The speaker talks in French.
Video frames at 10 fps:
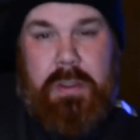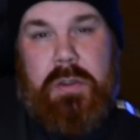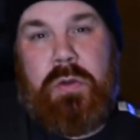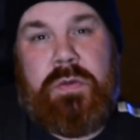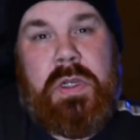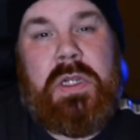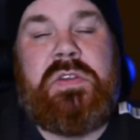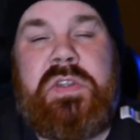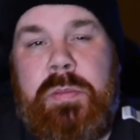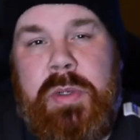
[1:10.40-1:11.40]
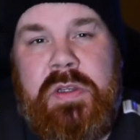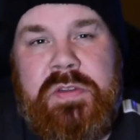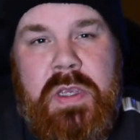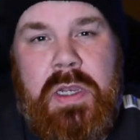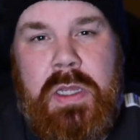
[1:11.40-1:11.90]
Donc voilà, n'hésitez pas à
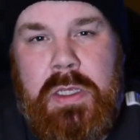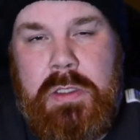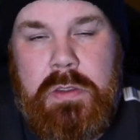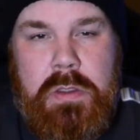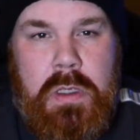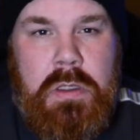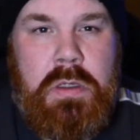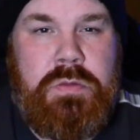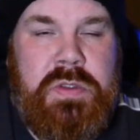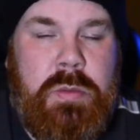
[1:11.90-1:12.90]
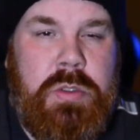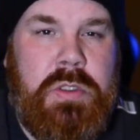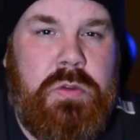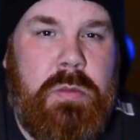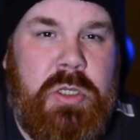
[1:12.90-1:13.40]
laisser un like, vous abonner
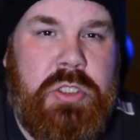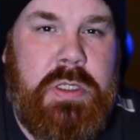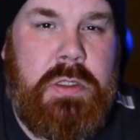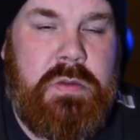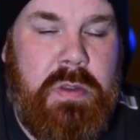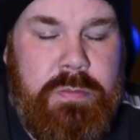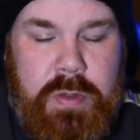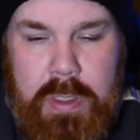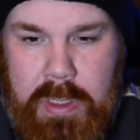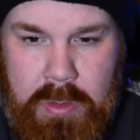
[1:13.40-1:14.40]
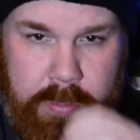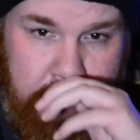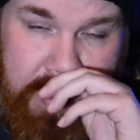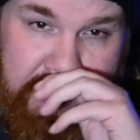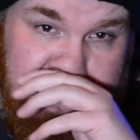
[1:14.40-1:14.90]
sur ma chaîne, ça me ferait
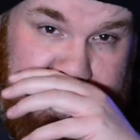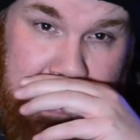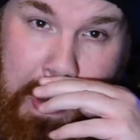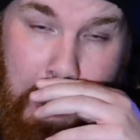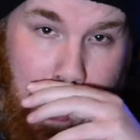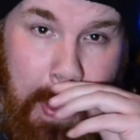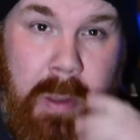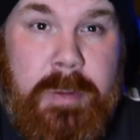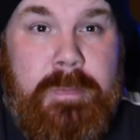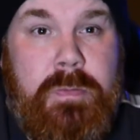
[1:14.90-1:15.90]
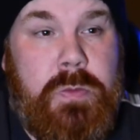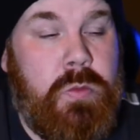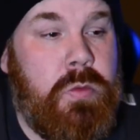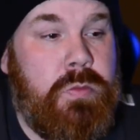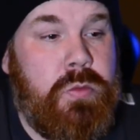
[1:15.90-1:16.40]
énormément plaisir.
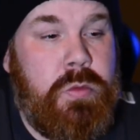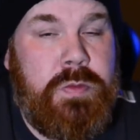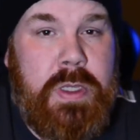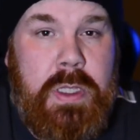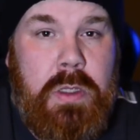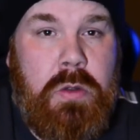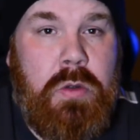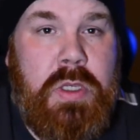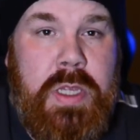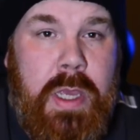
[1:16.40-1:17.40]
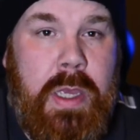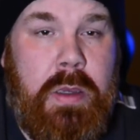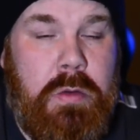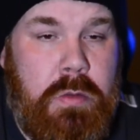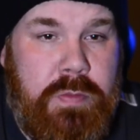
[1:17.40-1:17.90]
Donc vous trouverez euh, le
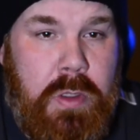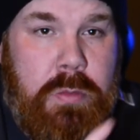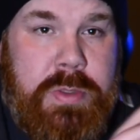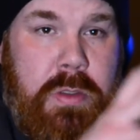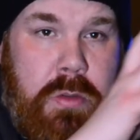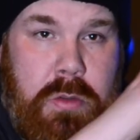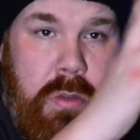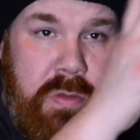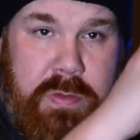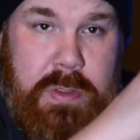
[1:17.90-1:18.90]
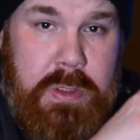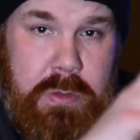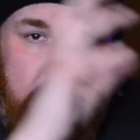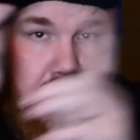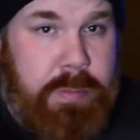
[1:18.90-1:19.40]
lien, euh, enfin le petit logo ici,
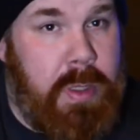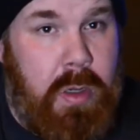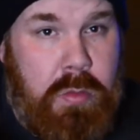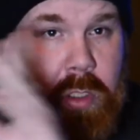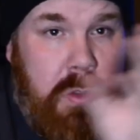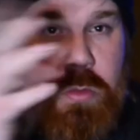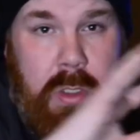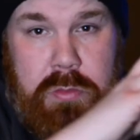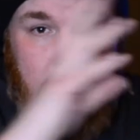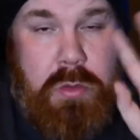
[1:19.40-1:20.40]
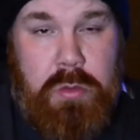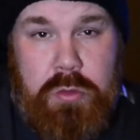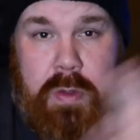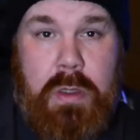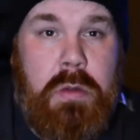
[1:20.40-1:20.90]
quelque part en haut à droite ou à gauche.
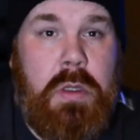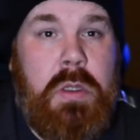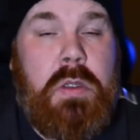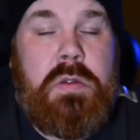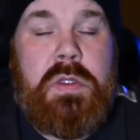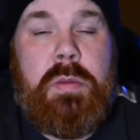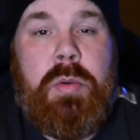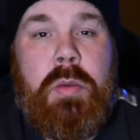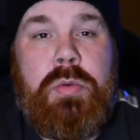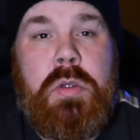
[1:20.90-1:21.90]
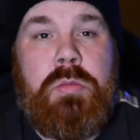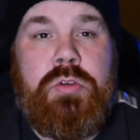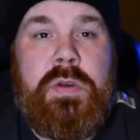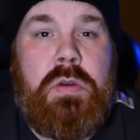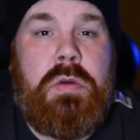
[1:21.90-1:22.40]
ça dépend un peu comment
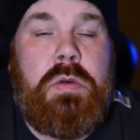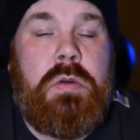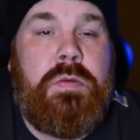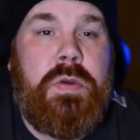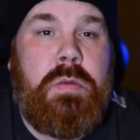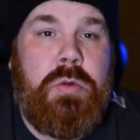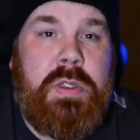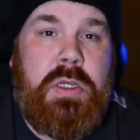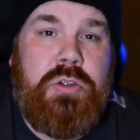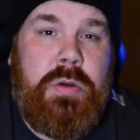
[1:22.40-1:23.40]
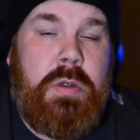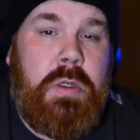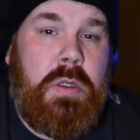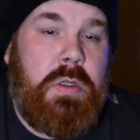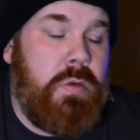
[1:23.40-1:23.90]
je vais le, le faire au montage.
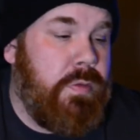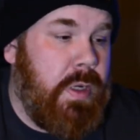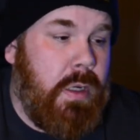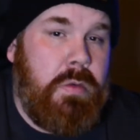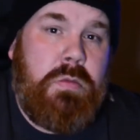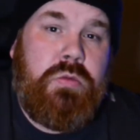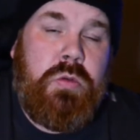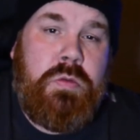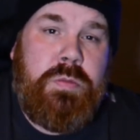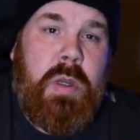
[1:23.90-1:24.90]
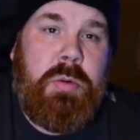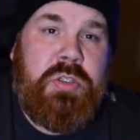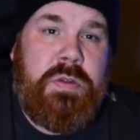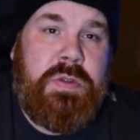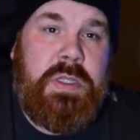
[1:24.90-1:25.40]
Donc voilà, on se retrouve pour la
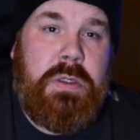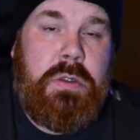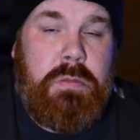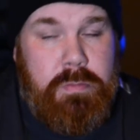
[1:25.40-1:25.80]
prochaine vidéo.